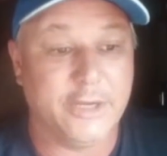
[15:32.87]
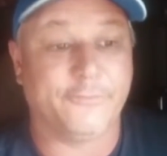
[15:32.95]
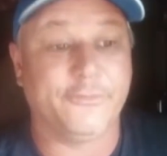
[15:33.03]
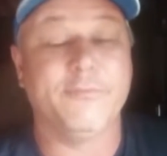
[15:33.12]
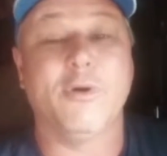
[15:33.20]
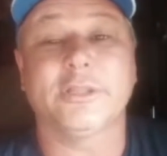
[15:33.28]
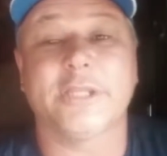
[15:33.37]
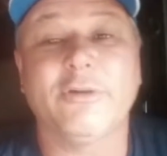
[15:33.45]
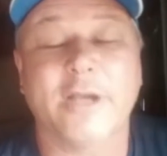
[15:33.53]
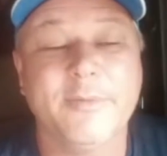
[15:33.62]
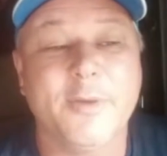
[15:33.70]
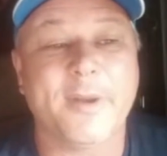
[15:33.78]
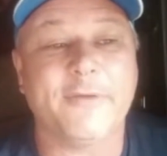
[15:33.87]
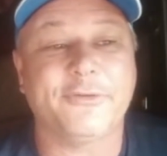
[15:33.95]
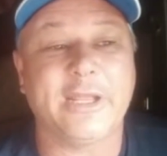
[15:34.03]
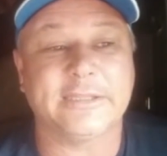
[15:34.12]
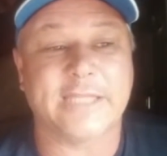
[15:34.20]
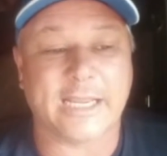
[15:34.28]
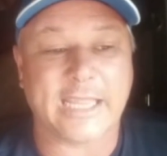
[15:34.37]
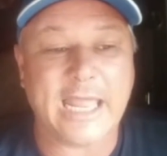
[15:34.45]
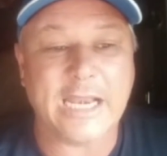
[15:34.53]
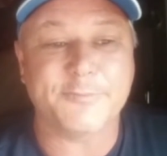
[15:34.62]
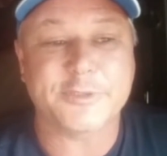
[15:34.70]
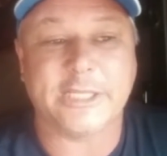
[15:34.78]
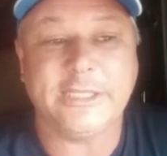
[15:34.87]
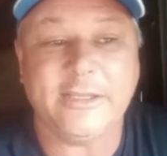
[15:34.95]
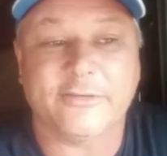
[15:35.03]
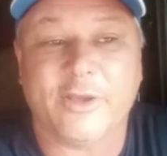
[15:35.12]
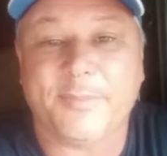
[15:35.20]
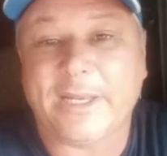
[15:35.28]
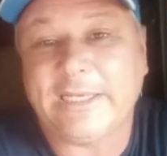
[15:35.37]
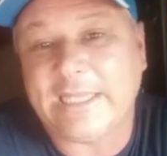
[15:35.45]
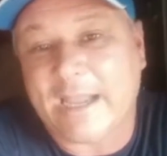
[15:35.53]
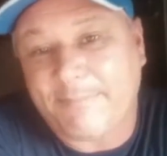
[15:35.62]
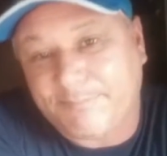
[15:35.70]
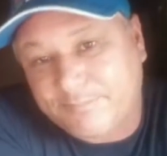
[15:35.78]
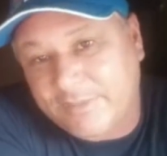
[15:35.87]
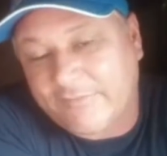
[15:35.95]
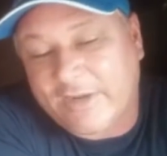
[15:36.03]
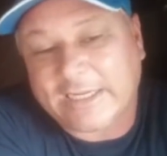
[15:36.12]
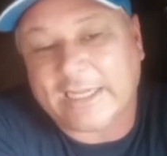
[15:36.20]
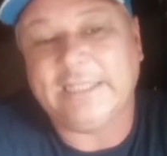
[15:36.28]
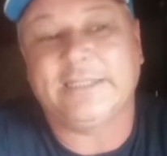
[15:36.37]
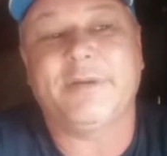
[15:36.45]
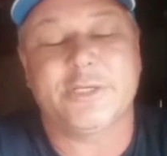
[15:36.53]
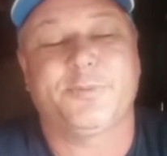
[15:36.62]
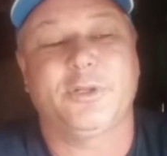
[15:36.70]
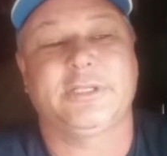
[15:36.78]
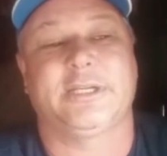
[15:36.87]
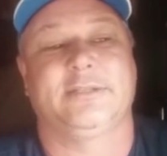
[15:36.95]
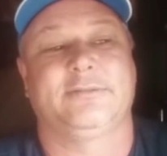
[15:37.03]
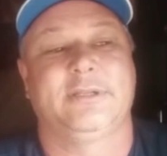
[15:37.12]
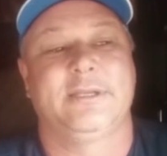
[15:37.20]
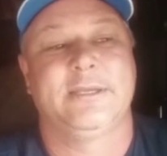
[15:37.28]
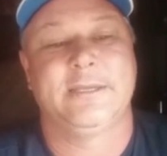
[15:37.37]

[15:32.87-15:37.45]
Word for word: Eu fui botar o caminhão para frente, daquela puxadinha só para alinhar, levar a carreta mais pro outro canto.